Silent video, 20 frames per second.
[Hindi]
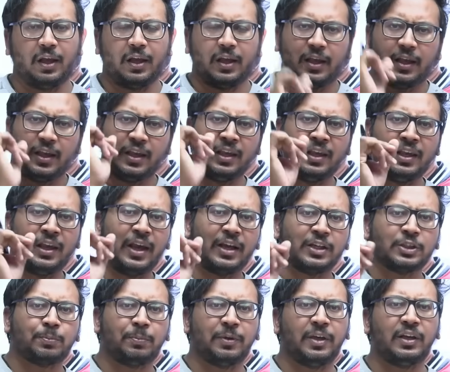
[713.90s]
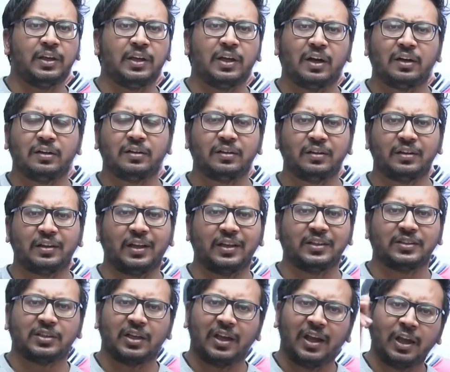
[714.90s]
ई एक्स पी आर टी
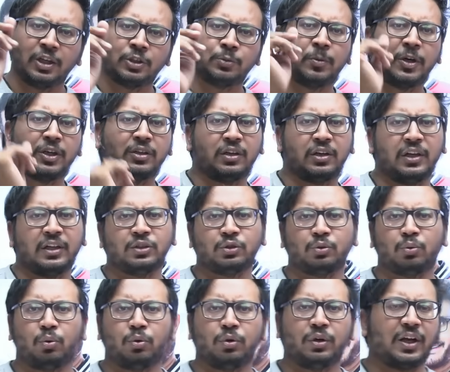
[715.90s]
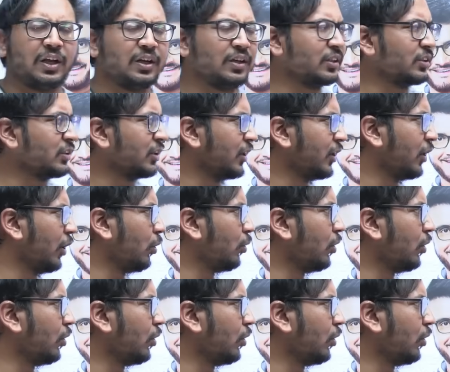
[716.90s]
तेईस एक्सपर्ट तेईस कोड डालने से क्या होगा